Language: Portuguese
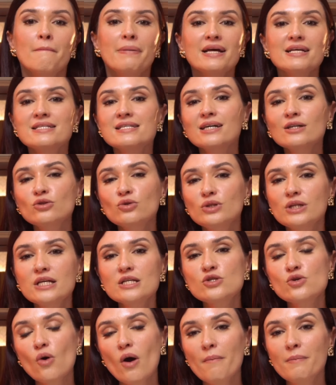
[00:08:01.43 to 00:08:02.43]
Pensando
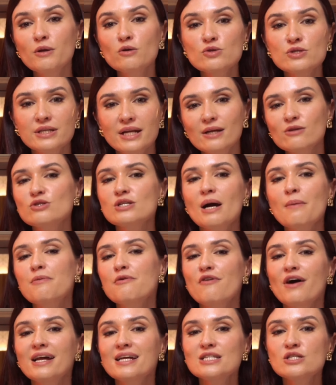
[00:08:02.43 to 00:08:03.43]
nisso, eu abri os treinos
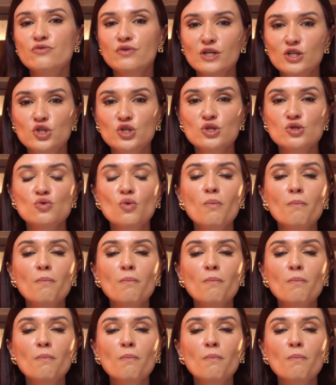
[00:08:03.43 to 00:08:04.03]
Capivaras Fitness,